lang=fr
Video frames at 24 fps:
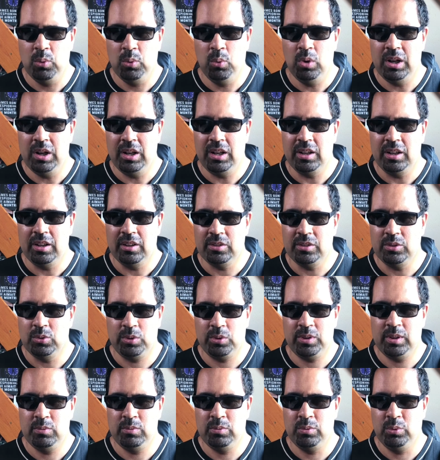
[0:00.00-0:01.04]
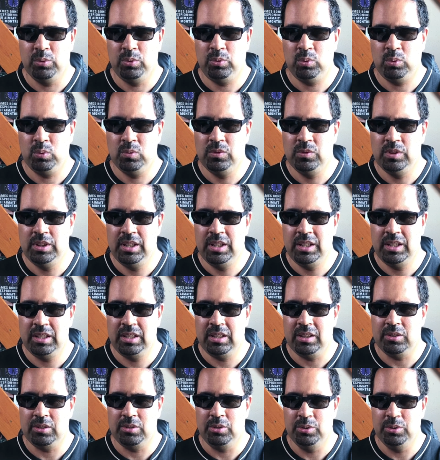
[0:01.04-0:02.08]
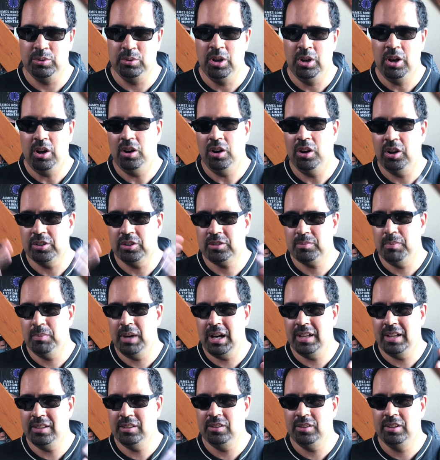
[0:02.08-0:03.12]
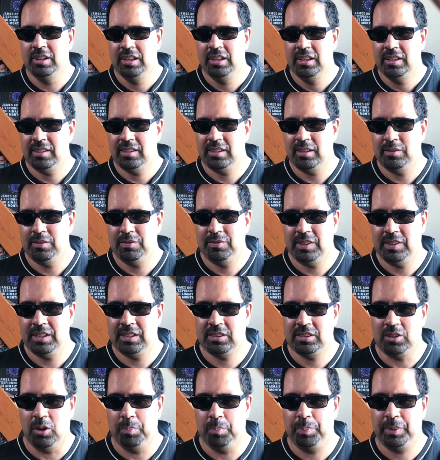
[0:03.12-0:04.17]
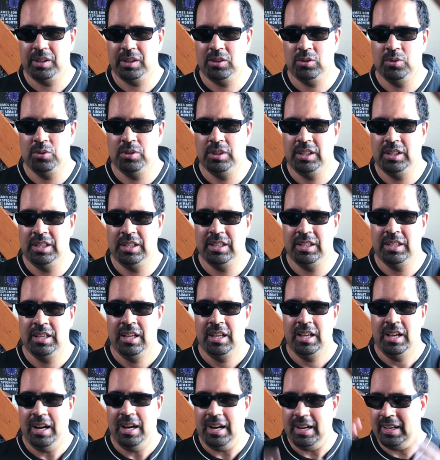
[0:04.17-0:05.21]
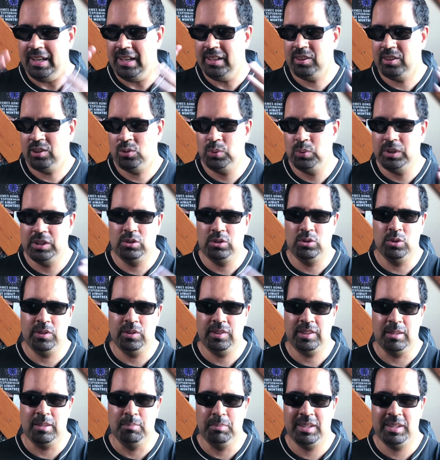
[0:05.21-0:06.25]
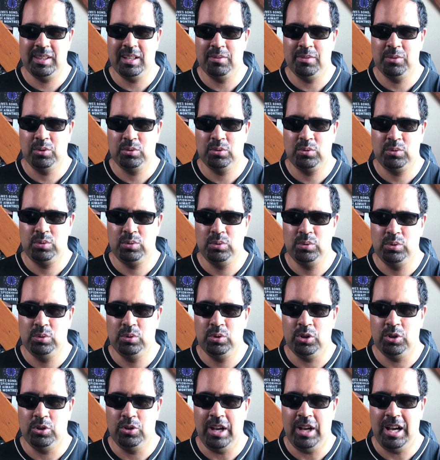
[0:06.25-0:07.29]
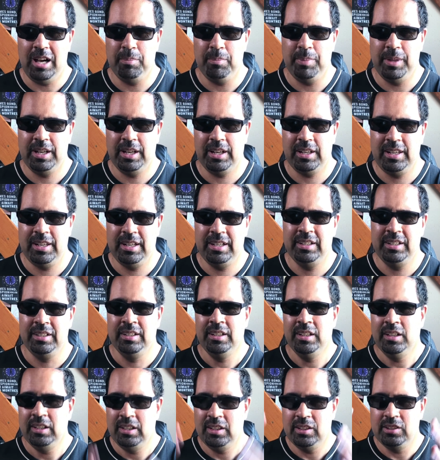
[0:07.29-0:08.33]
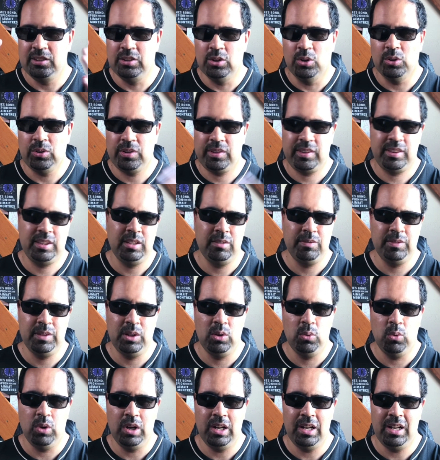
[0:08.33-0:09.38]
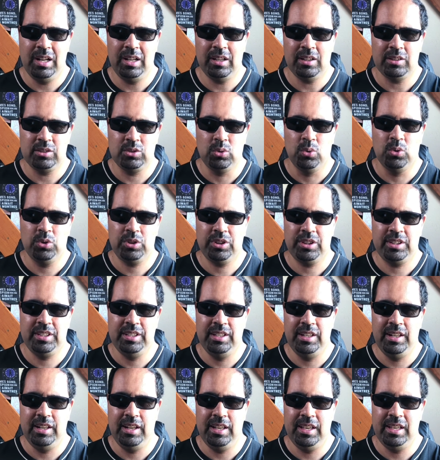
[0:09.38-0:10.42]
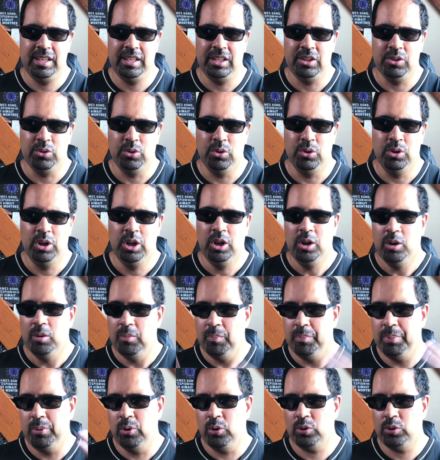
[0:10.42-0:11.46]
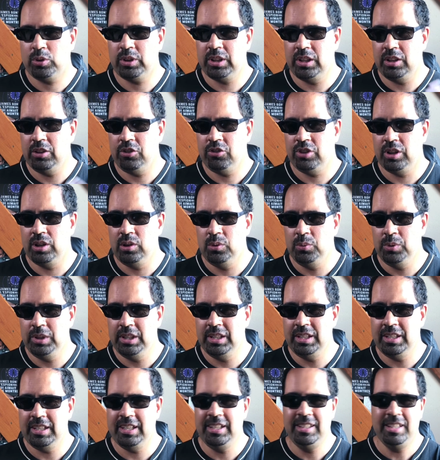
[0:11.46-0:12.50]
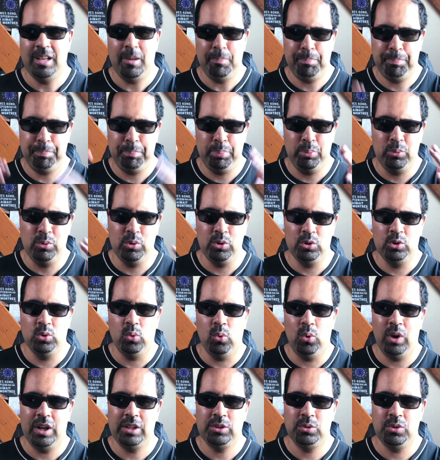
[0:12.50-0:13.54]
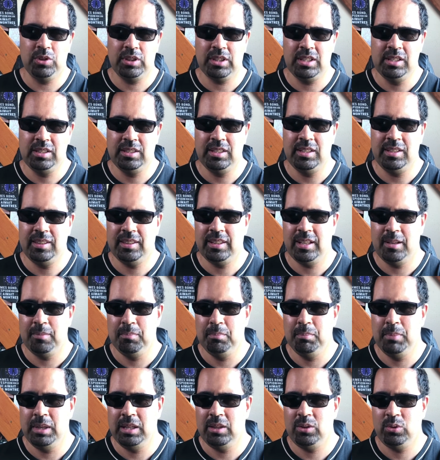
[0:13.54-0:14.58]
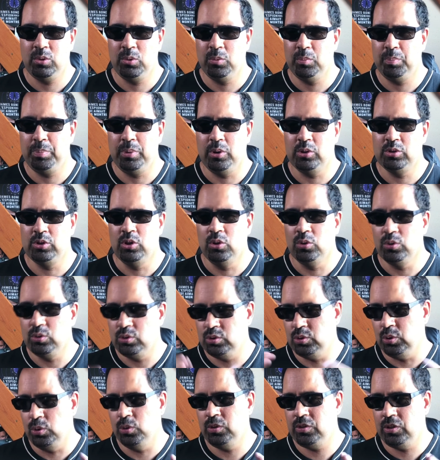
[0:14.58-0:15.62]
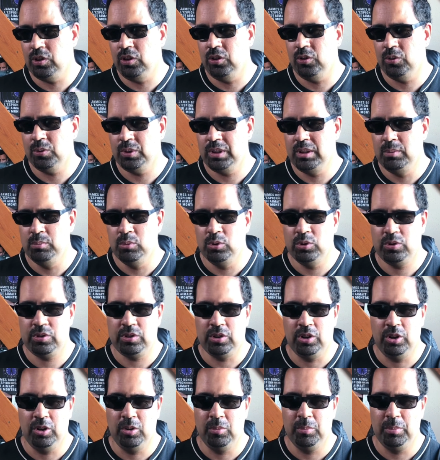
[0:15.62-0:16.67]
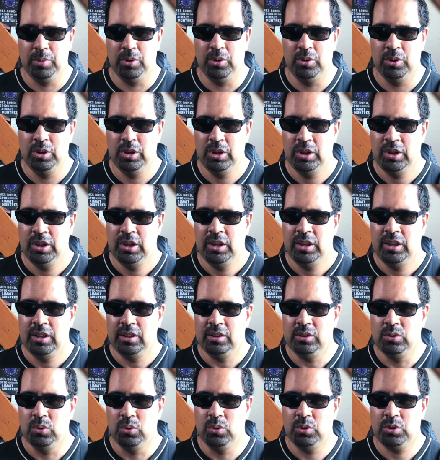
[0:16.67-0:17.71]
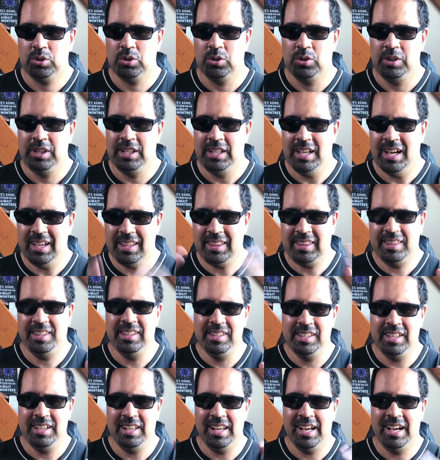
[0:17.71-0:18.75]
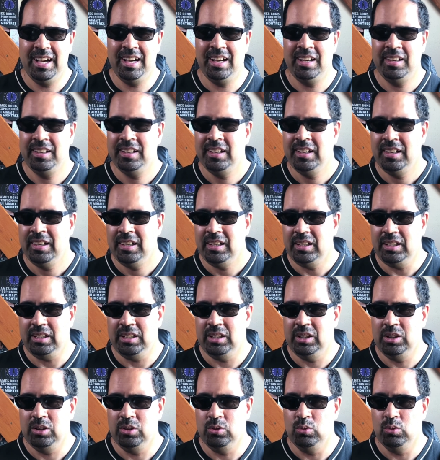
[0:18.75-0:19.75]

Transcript: War. Donc si vous vous souvenez, euh, Ant-Man s'est fait emprisonner à la suite de ses mésaventures à Berlin dans Civil War, donc il est euh, bloqué chez lui, il n'a plus le droit de quitter sa maison pendant deux ans il me semble, donc il est assigné là, et,